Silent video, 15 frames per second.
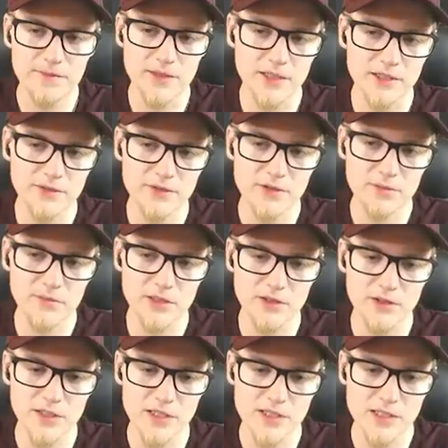Także w sumie
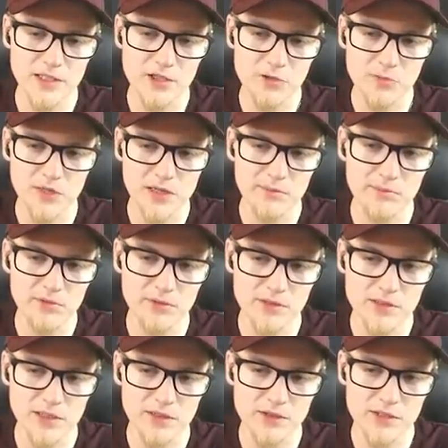to nie jest jakiś mega
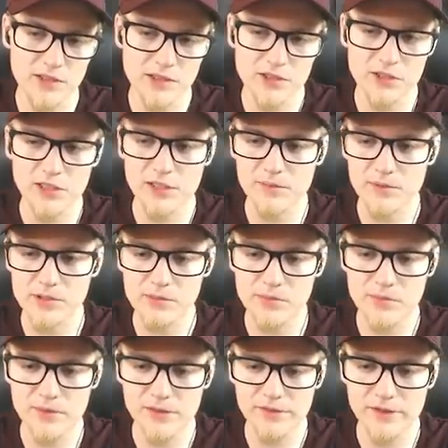plus tego, że ta ściana będzie
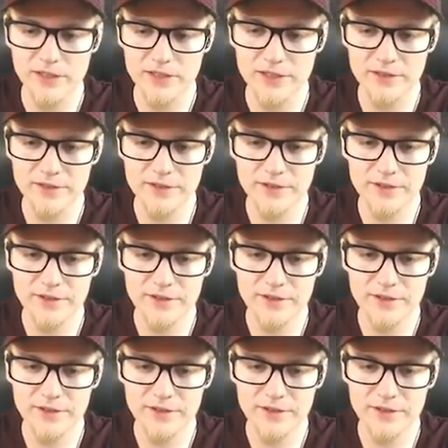pomalowana.